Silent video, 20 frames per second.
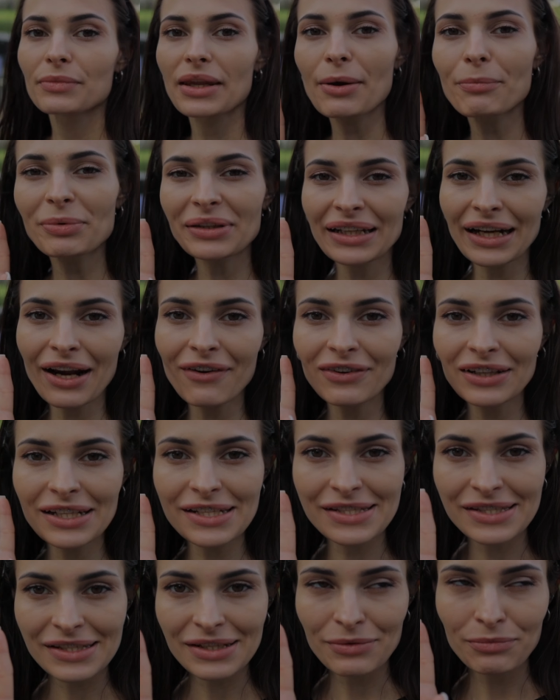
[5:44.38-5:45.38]
Мне
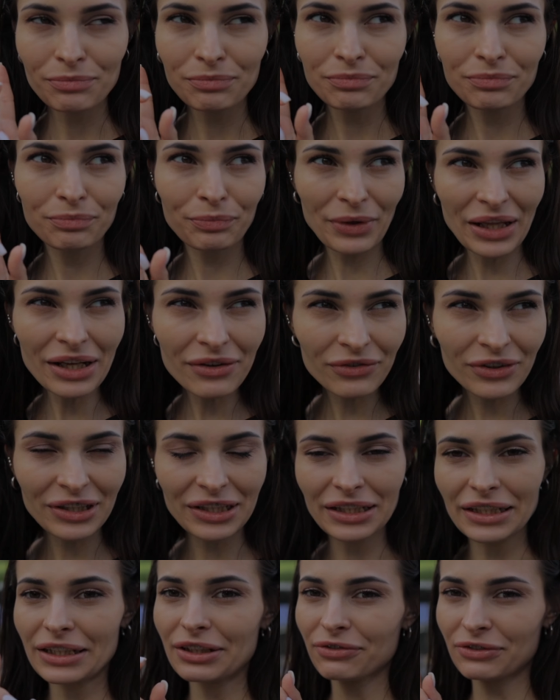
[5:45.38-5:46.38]
понравились
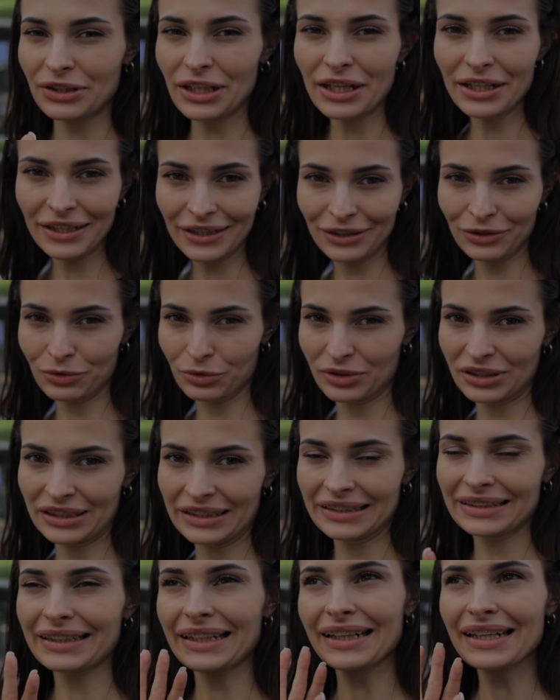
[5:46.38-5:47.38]
первые и вторые
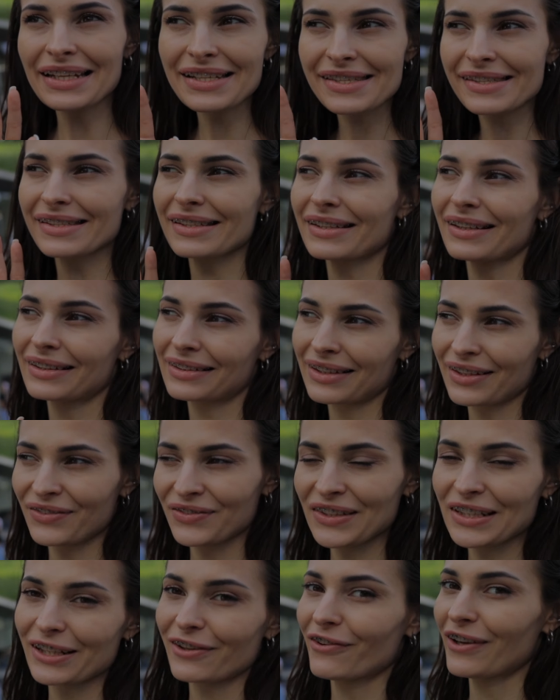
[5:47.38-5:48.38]
духи. Третьи,
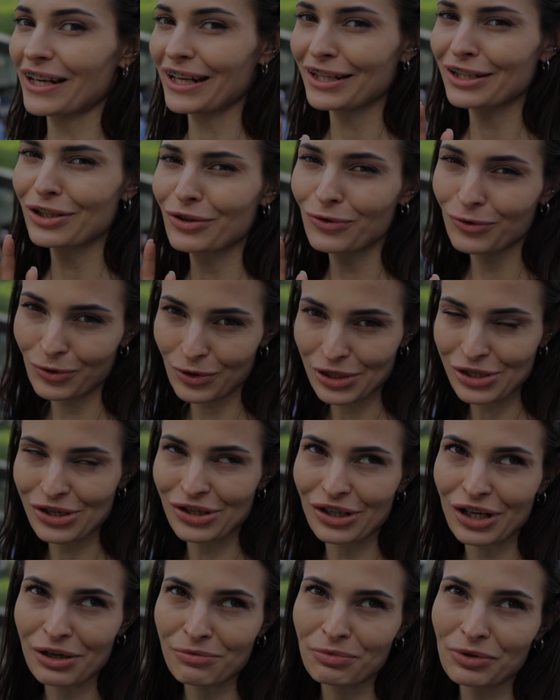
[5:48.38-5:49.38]
откровенно говоря, не
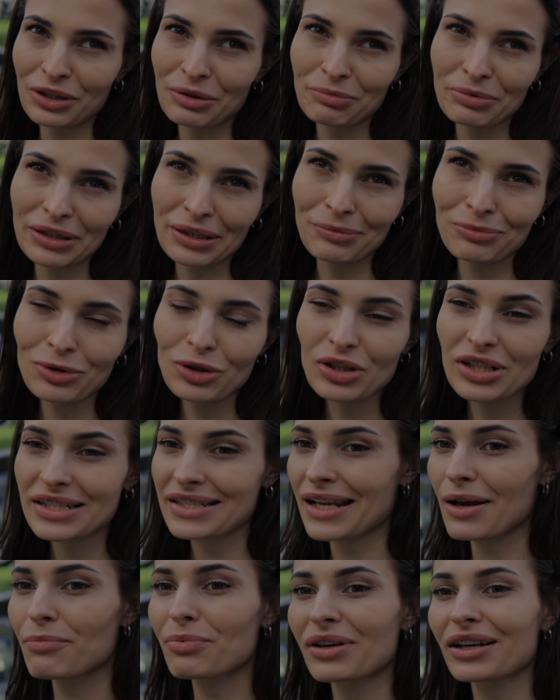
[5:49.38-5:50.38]
очень. Как будто бы там много
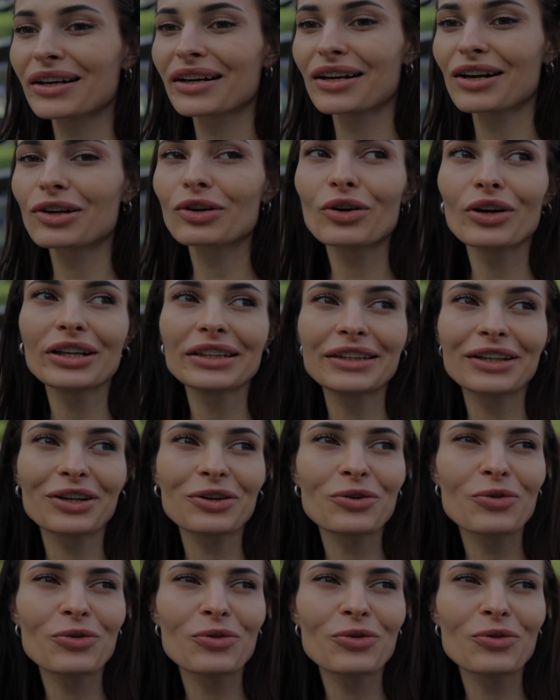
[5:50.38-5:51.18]
запаха какой-то